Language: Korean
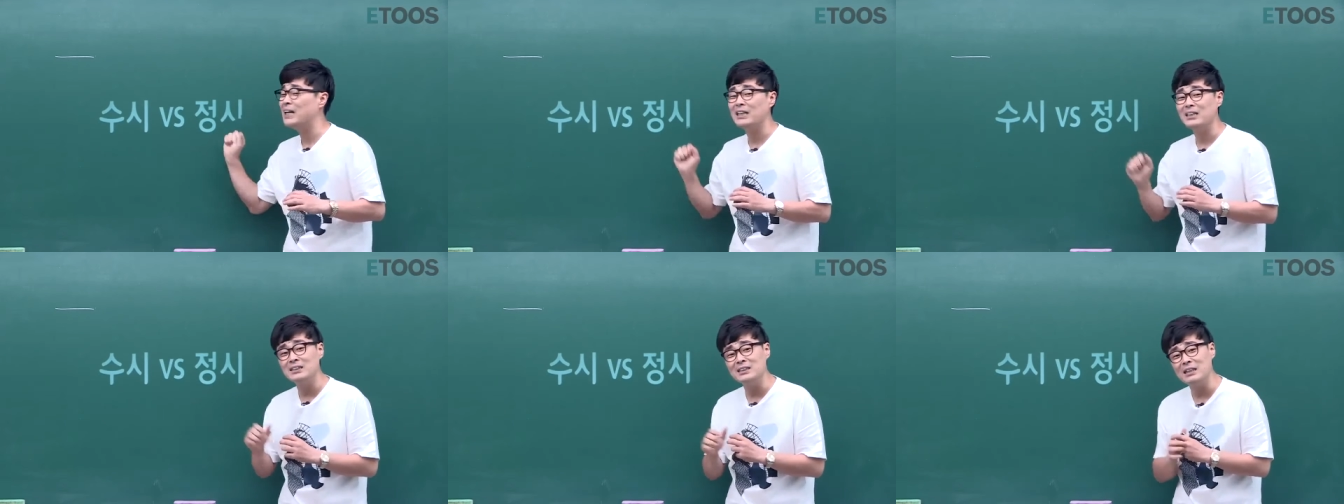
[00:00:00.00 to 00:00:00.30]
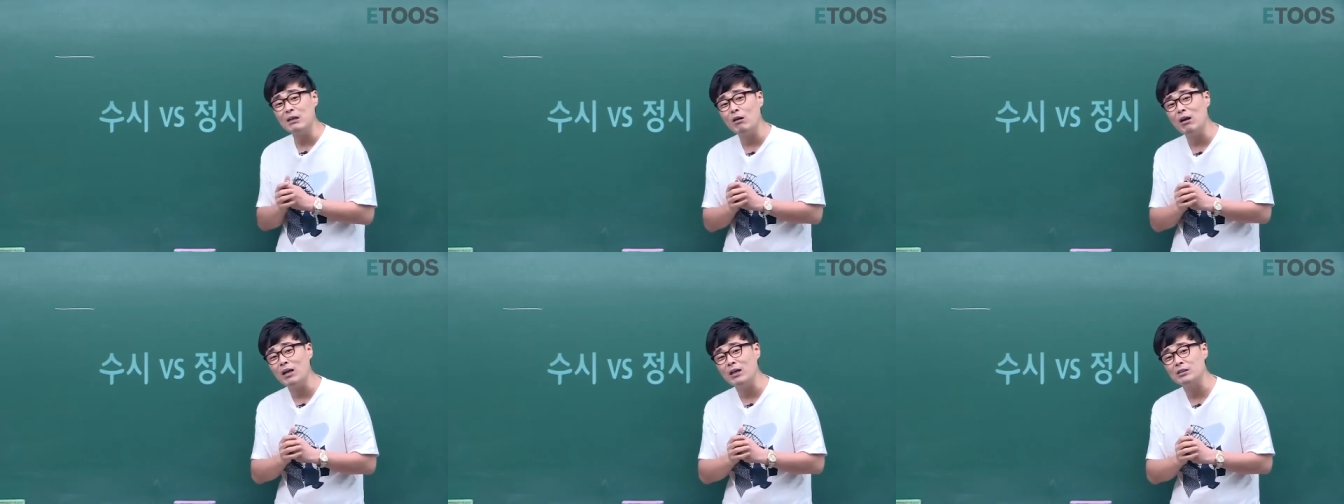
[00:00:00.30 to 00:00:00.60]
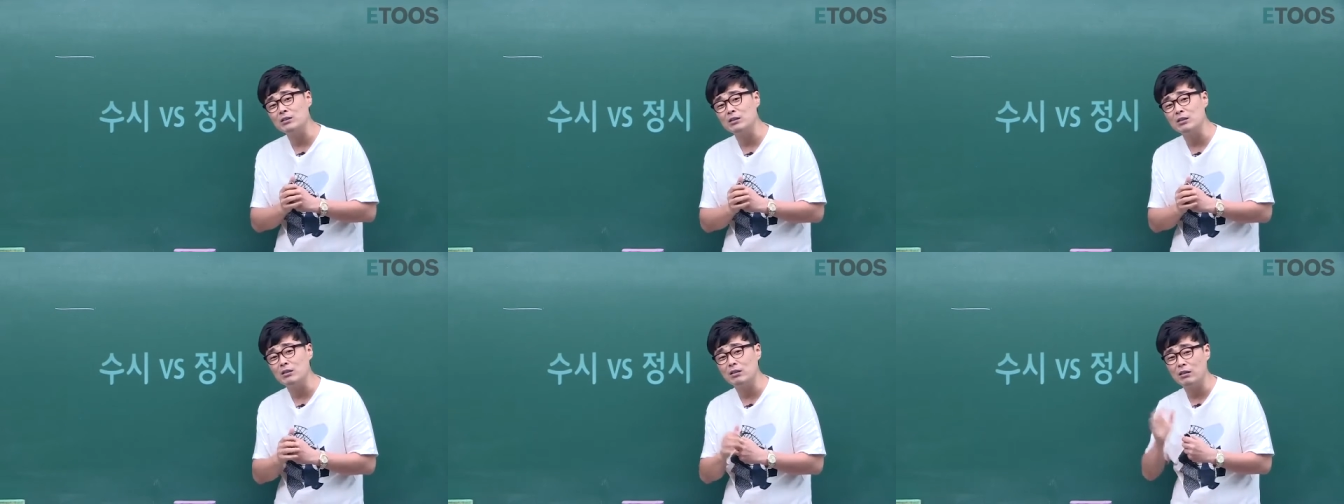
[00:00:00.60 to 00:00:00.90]
있는
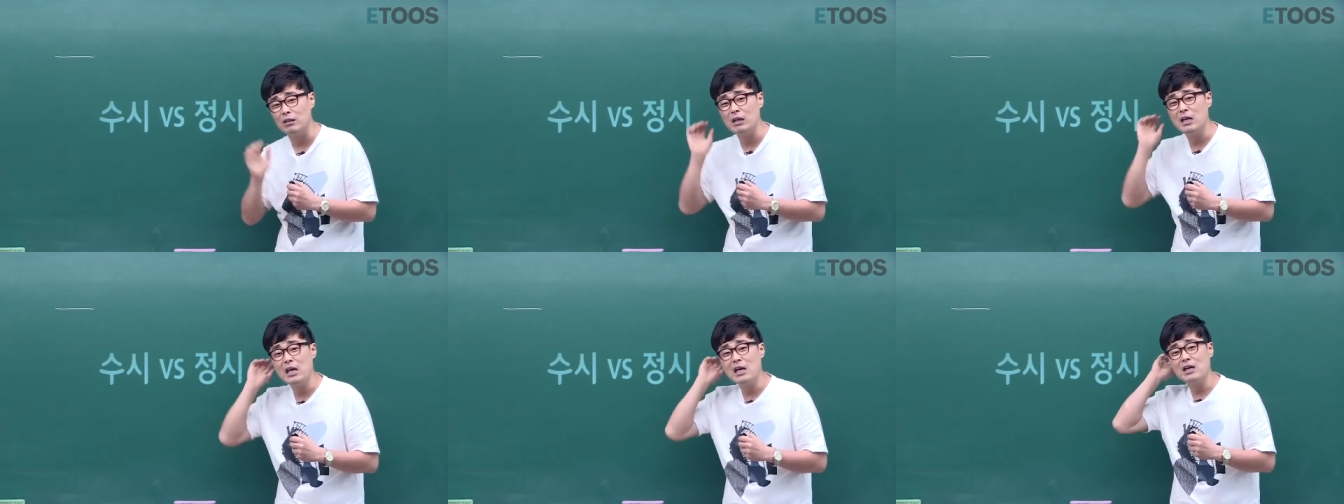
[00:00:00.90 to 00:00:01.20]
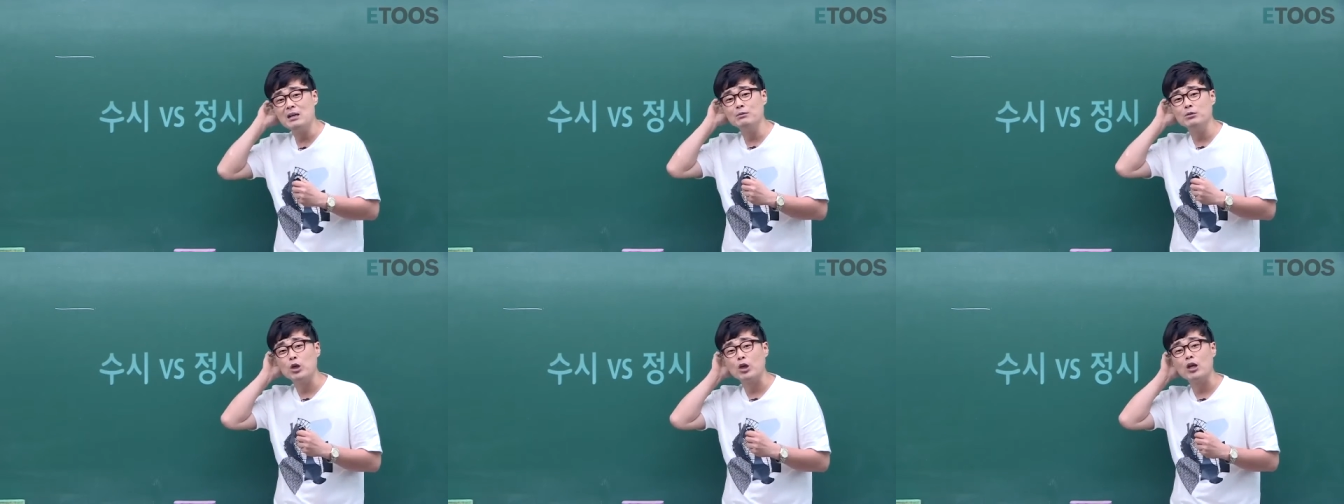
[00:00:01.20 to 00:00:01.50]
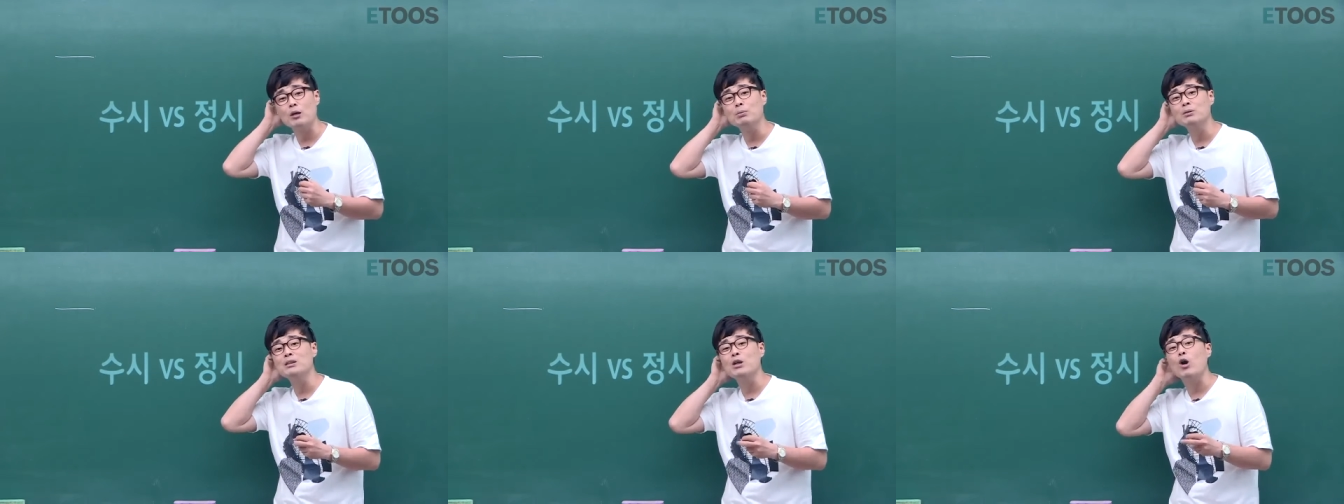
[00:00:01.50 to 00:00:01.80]
상황에서 그럼
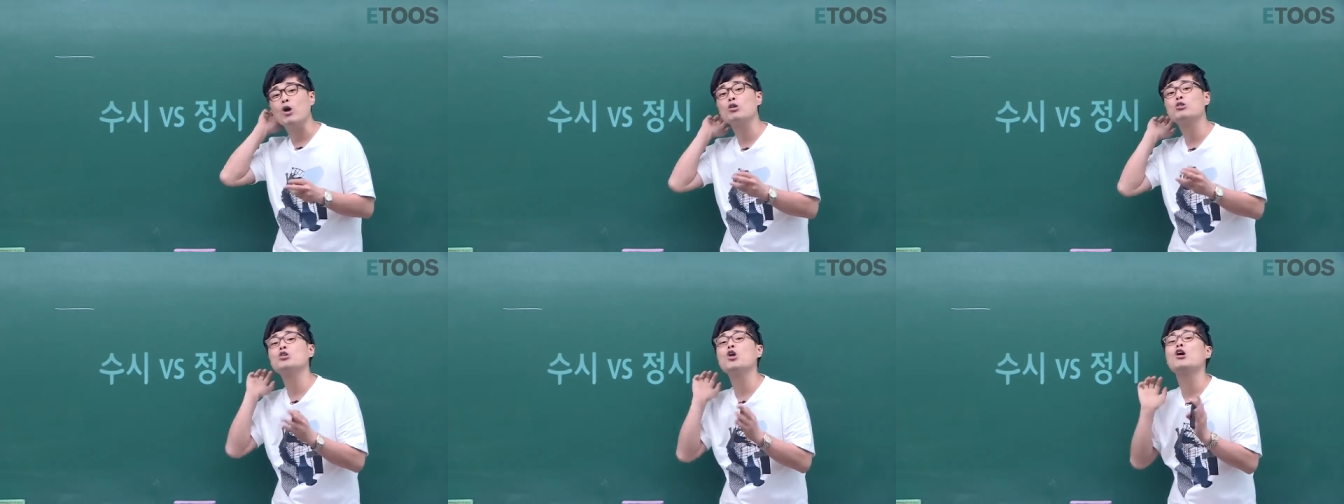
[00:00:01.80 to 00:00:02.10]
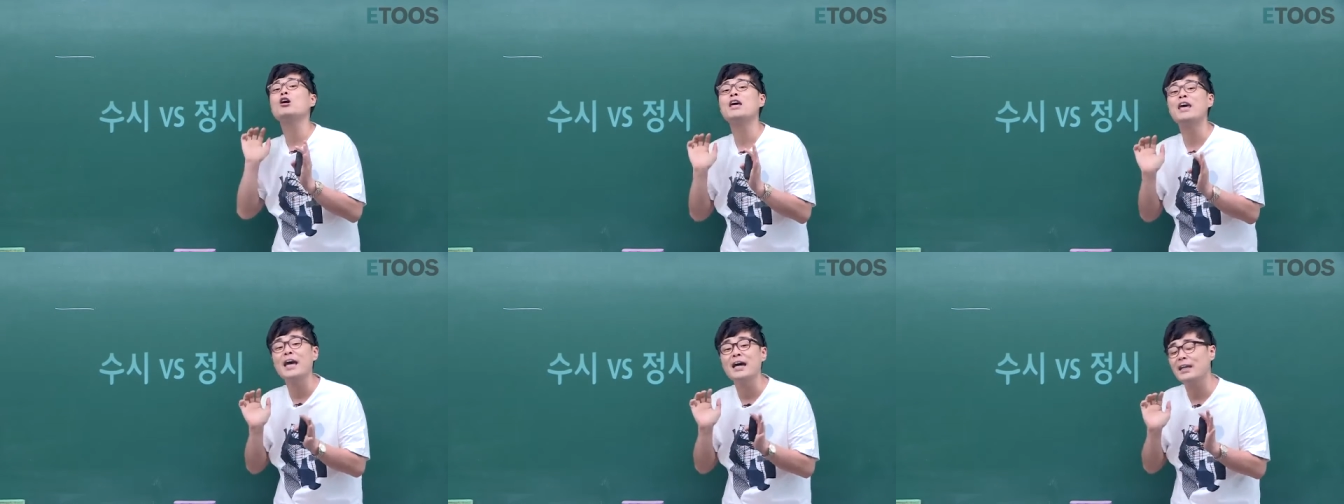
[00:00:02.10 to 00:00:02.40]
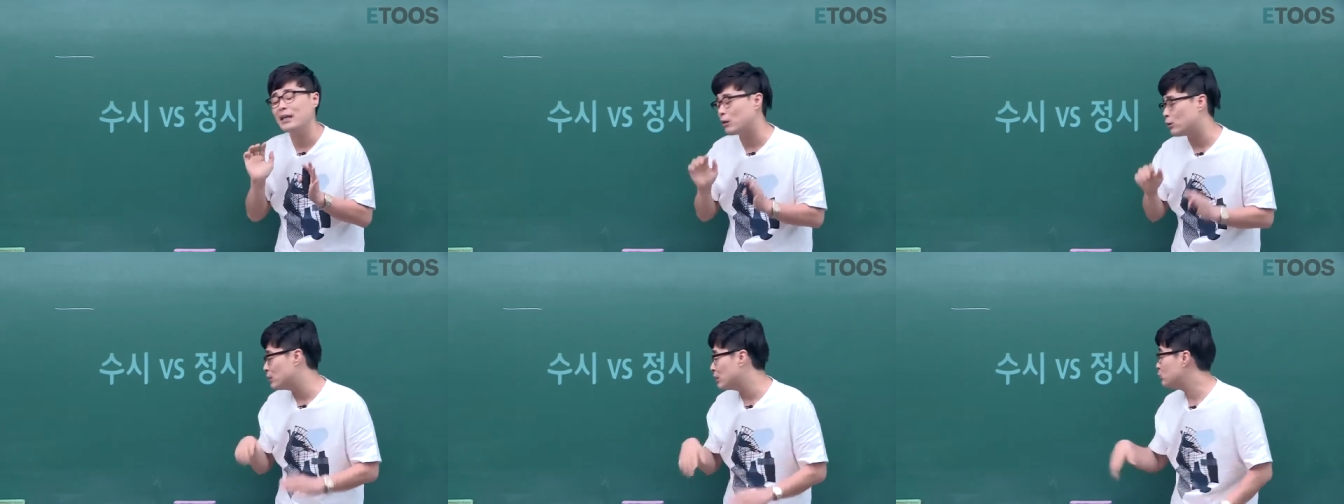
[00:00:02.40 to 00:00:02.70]
여러분은 어떻게 해야
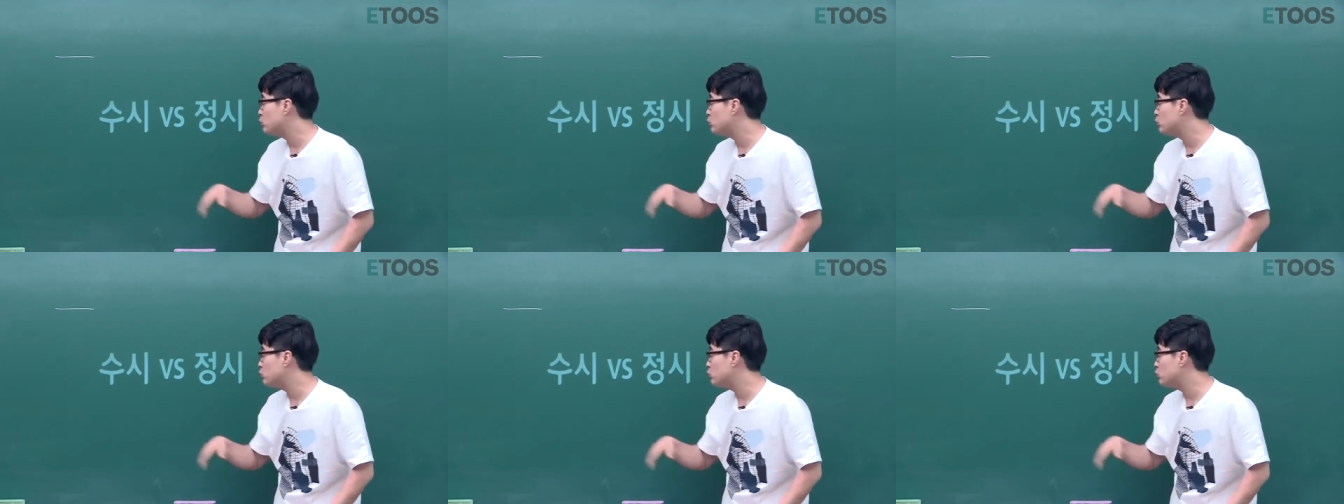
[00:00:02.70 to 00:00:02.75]
될 거냐